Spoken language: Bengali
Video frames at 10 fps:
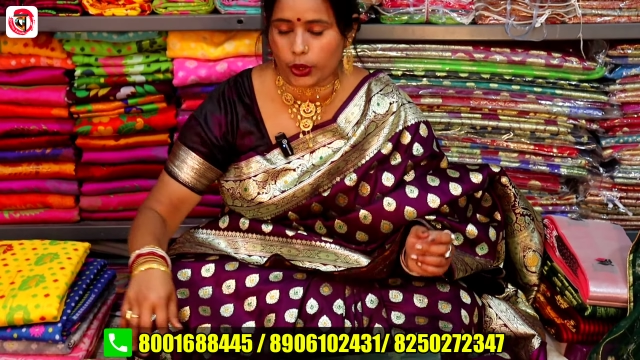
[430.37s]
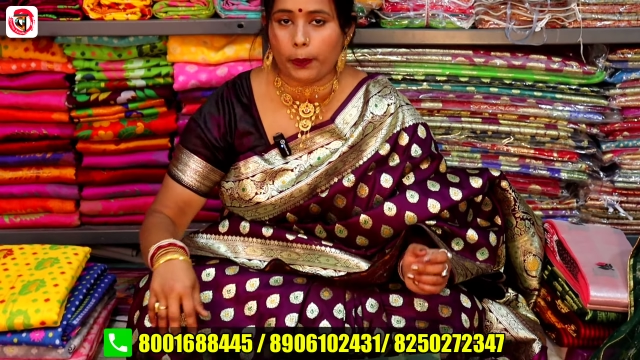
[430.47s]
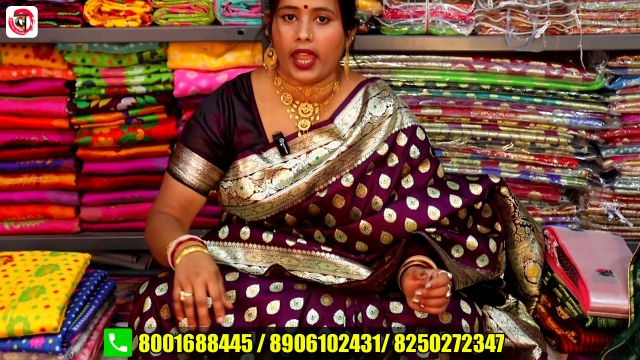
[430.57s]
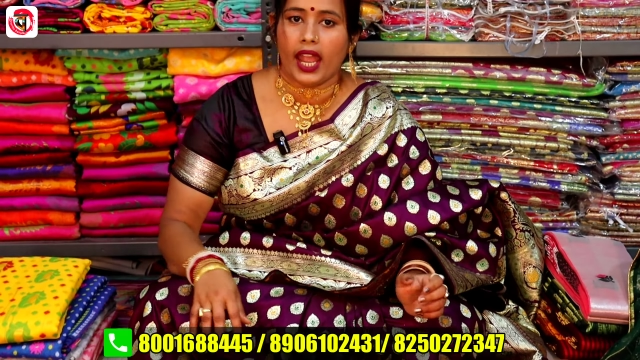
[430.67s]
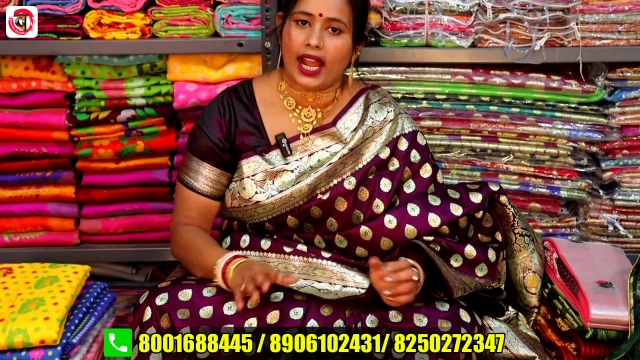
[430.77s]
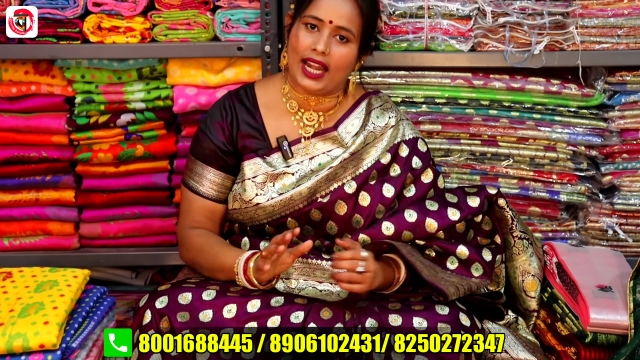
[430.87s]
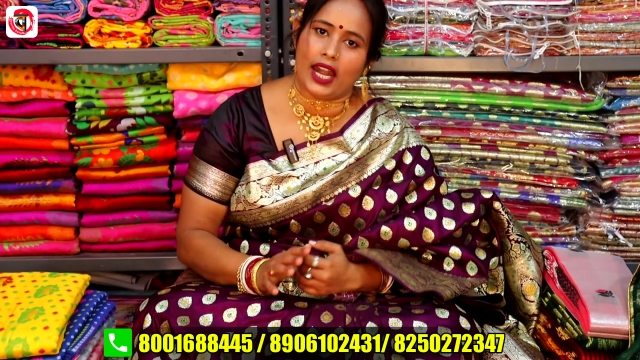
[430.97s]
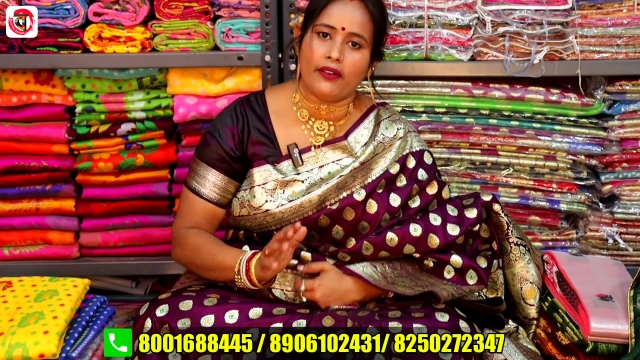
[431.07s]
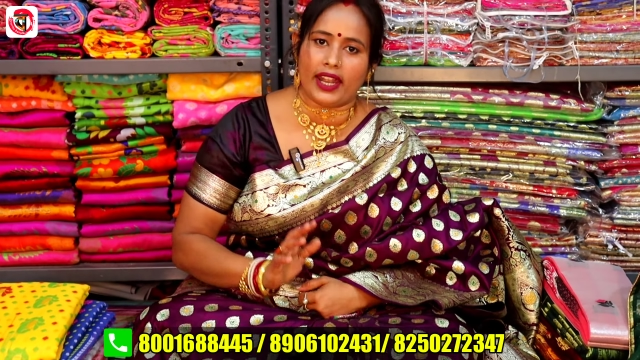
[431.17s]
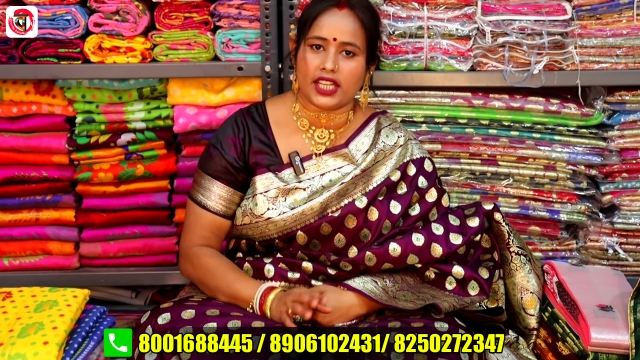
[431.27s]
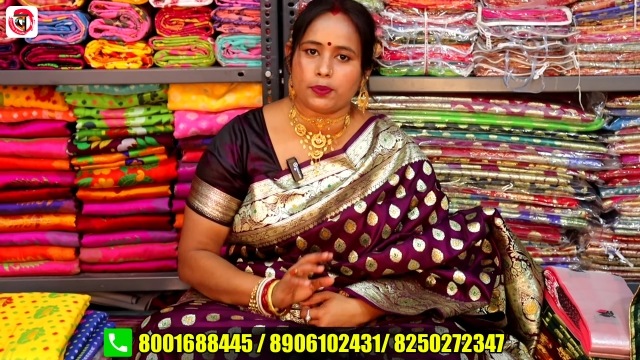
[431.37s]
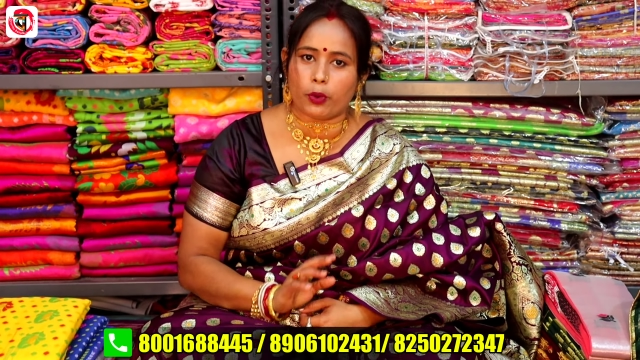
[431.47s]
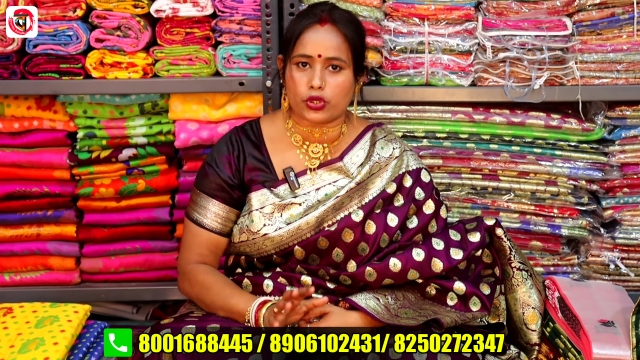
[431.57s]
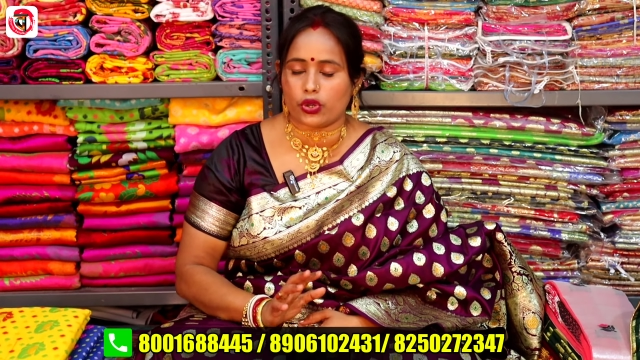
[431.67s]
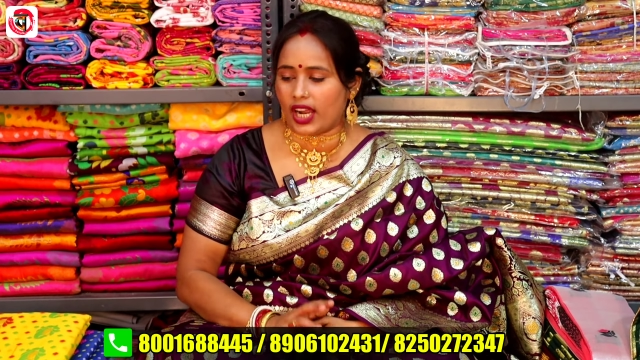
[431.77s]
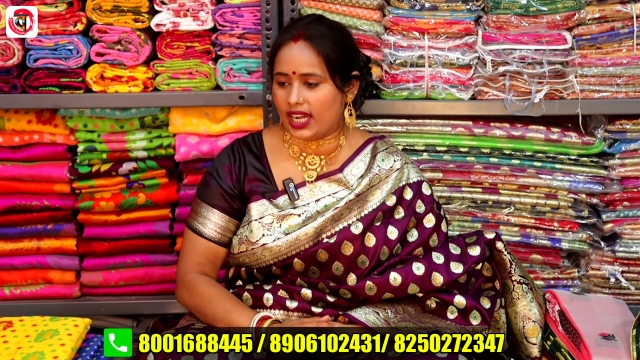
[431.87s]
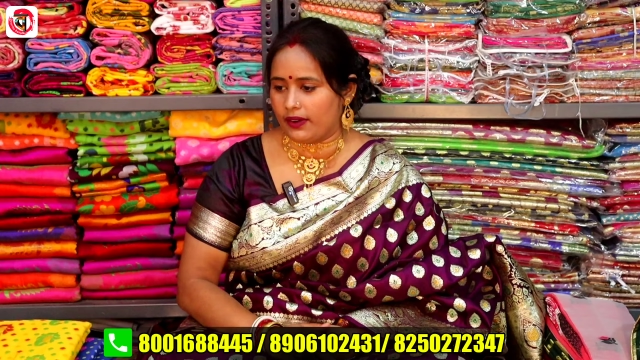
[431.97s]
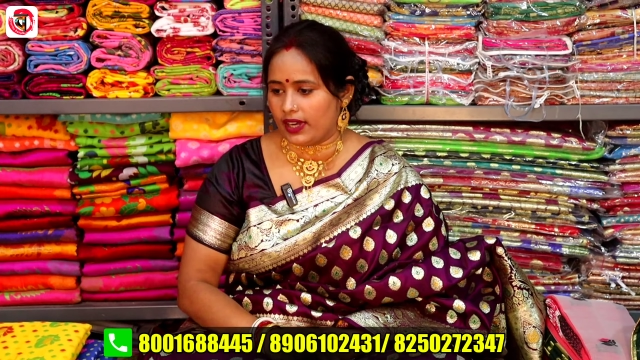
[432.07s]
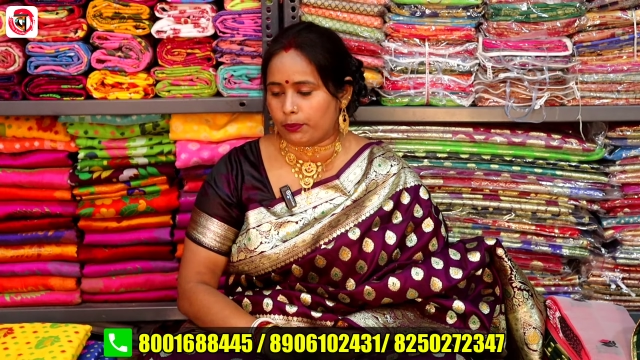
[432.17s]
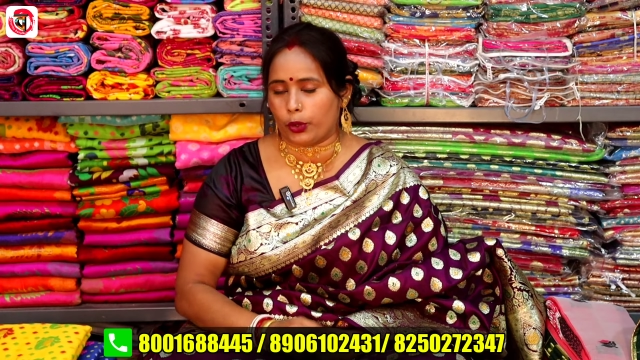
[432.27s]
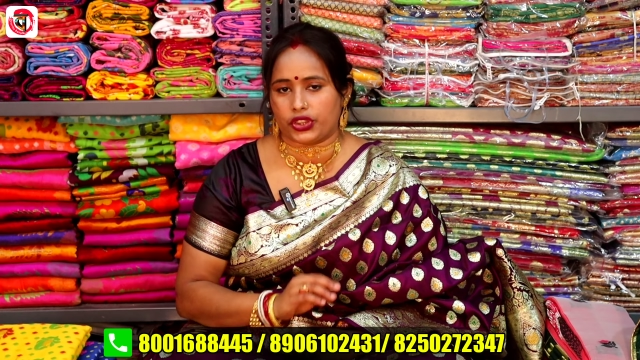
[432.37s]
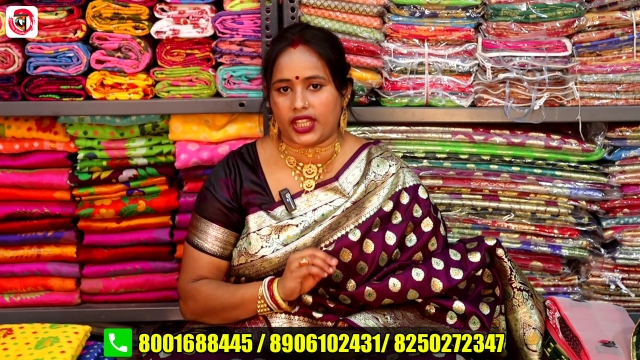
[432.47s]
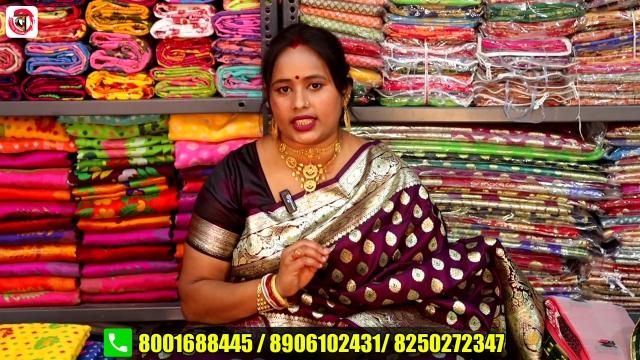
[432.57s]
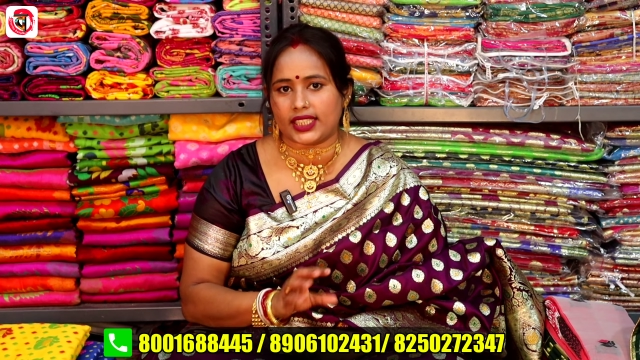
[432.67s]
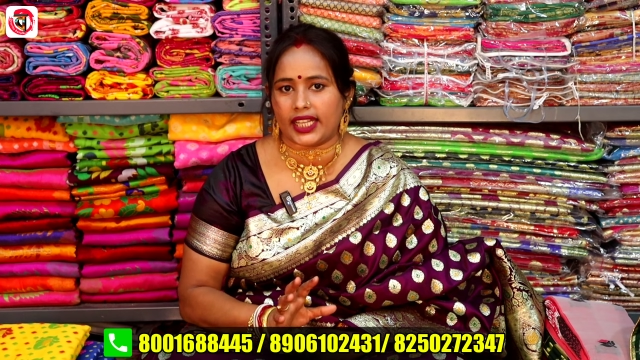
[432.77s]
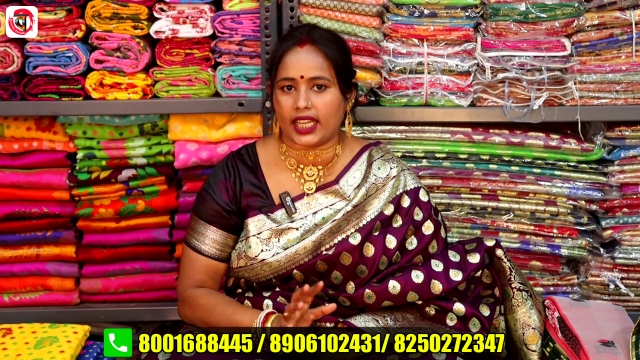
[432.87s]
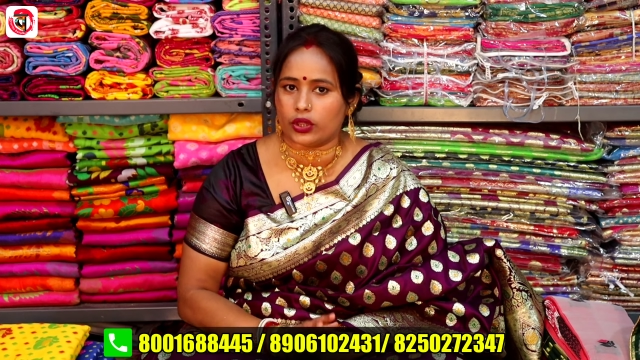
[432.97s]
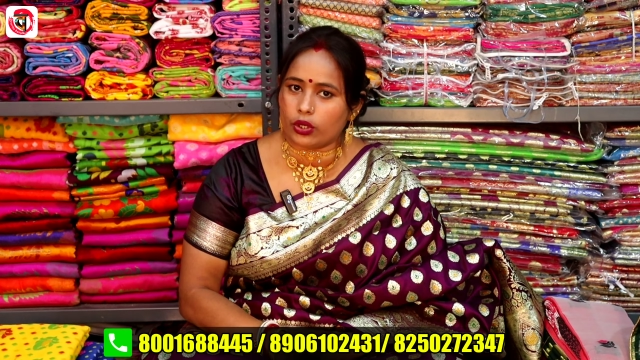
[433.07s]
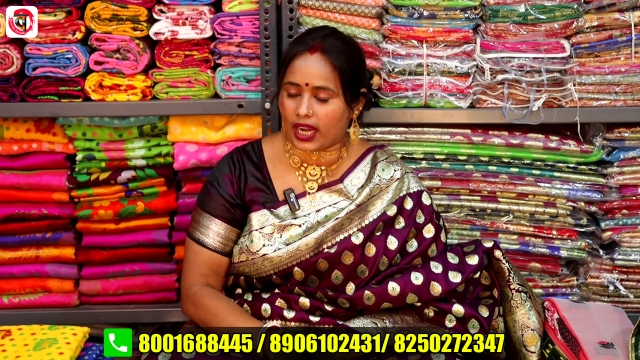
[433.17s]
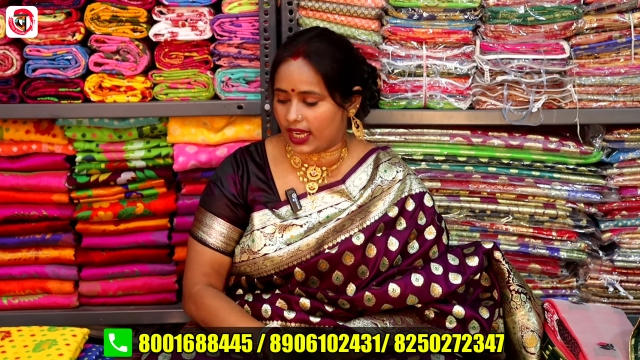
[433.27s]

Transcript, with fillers: কিন্তু কালার ভ্যারাইটিস প্রচুর কালার ভ্যারাইটি প্রত্যেকটারই কিন্তু